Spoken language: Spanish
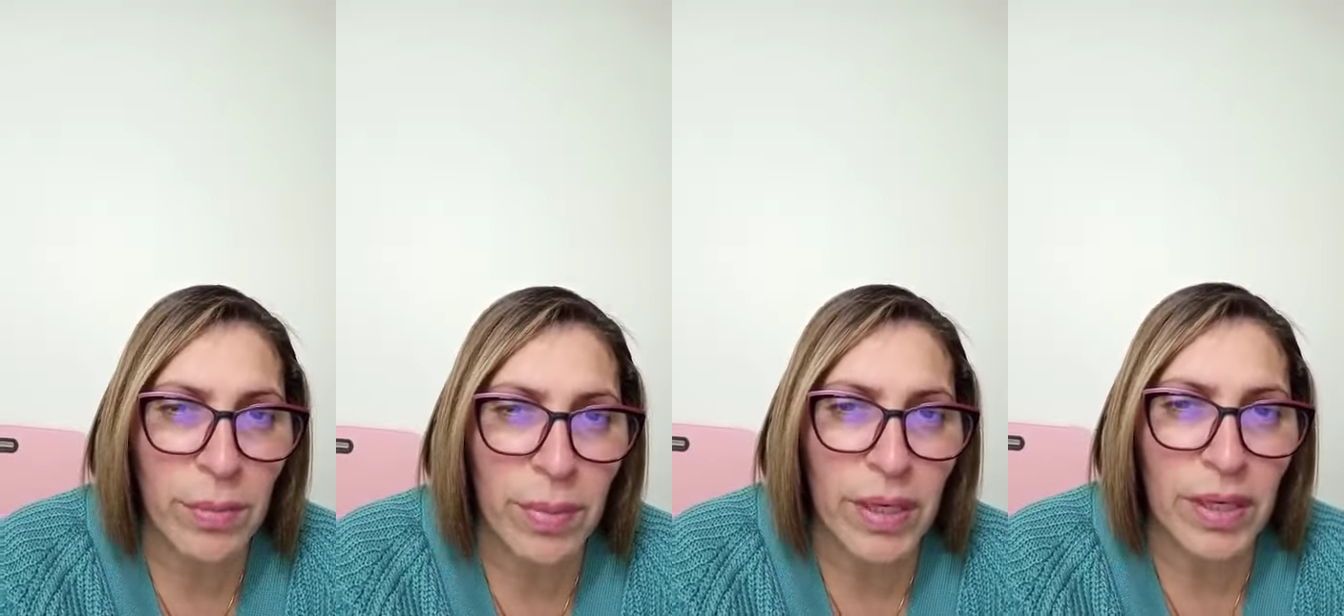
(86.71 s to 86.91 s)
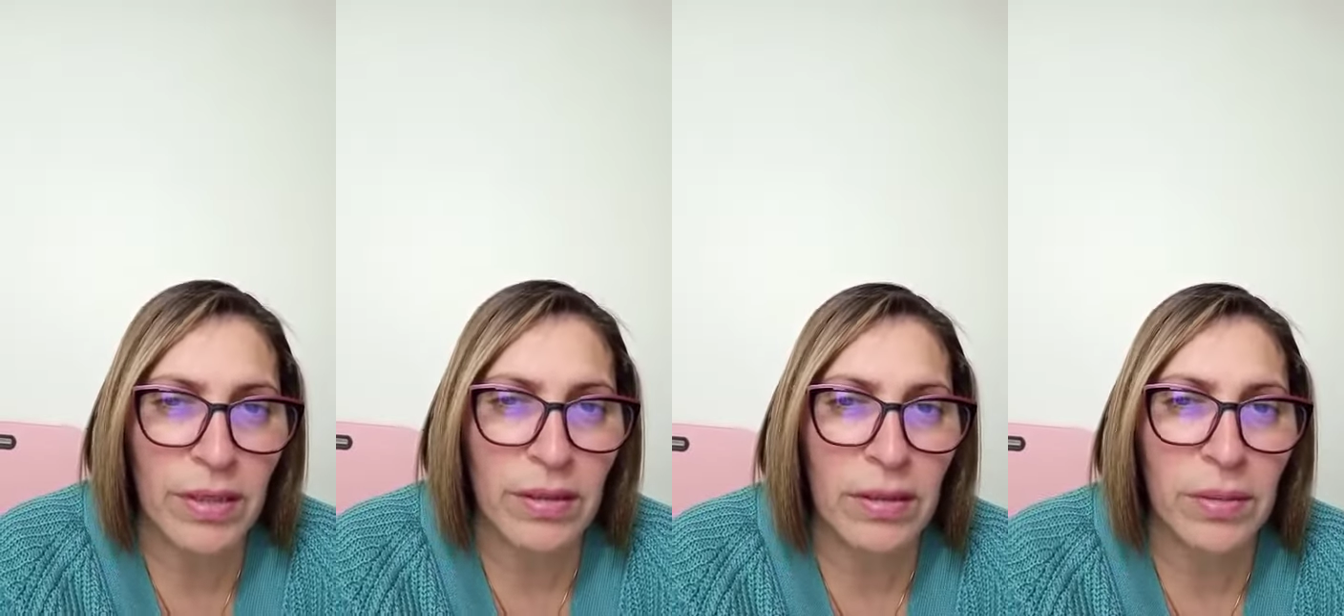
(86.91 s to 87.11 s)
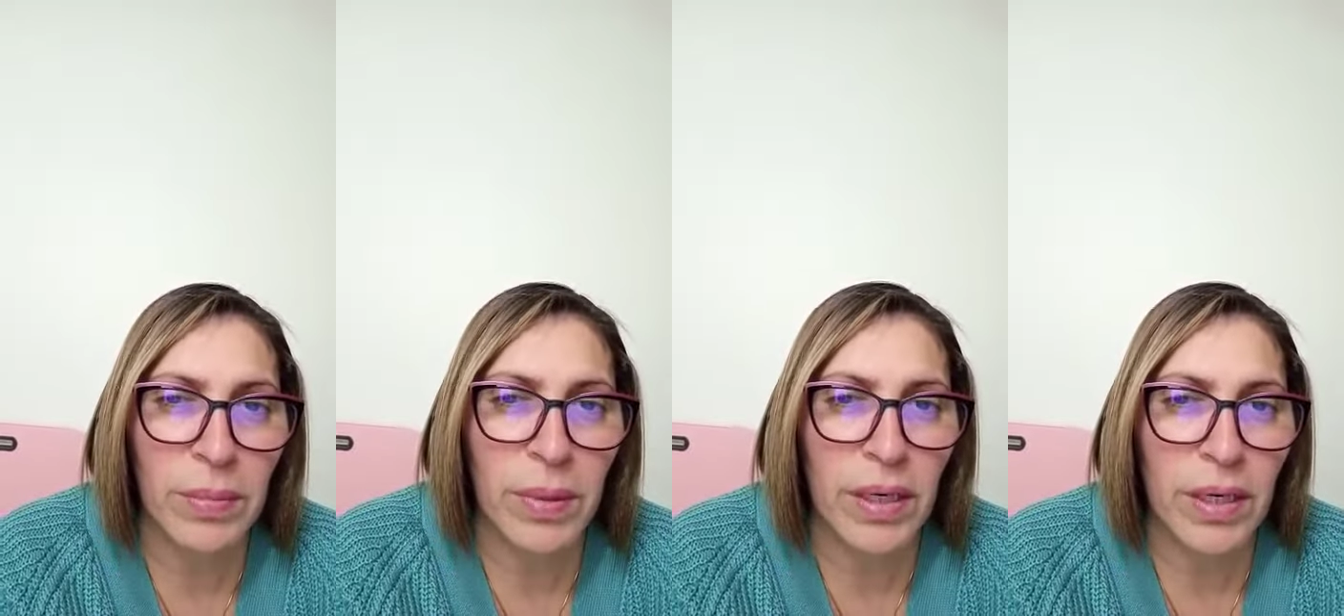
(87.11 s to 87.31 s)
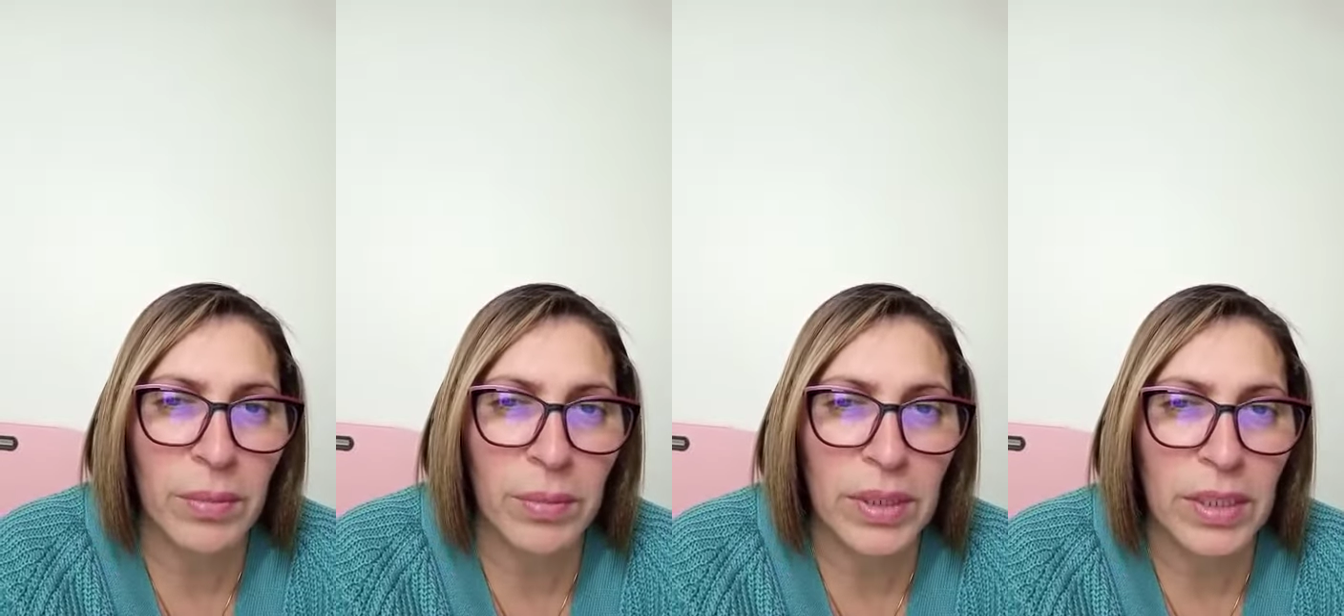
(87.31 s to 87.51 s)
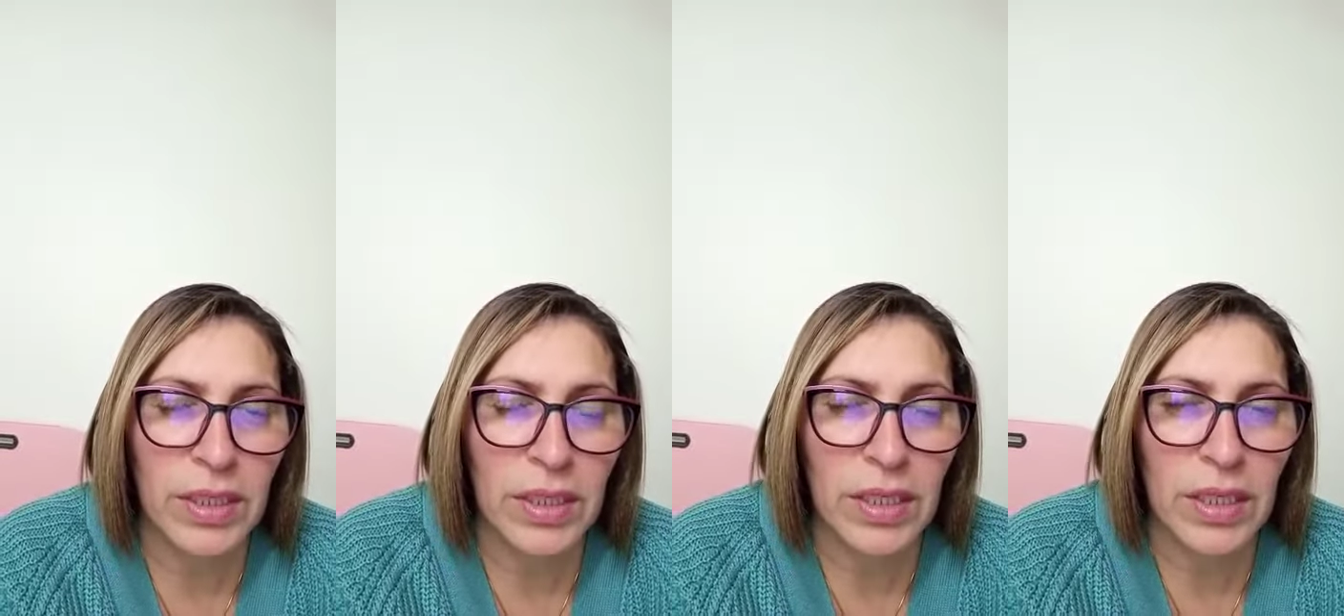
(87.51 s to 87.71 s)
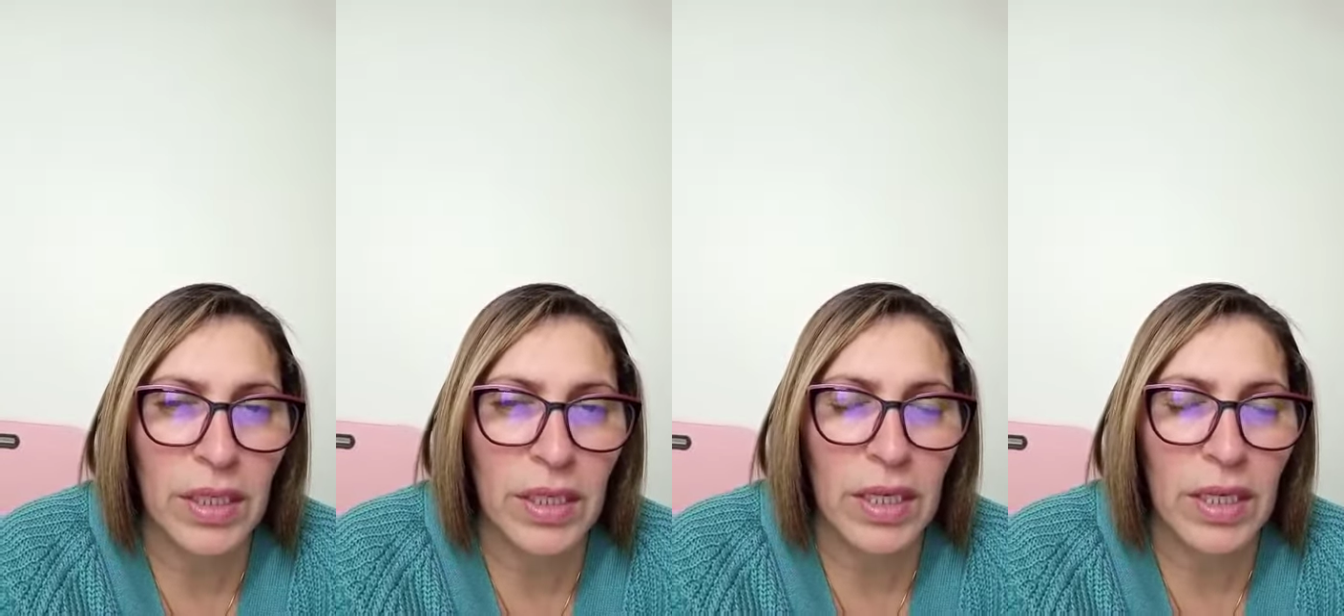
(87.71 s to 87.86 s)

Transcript: para ti y para mí,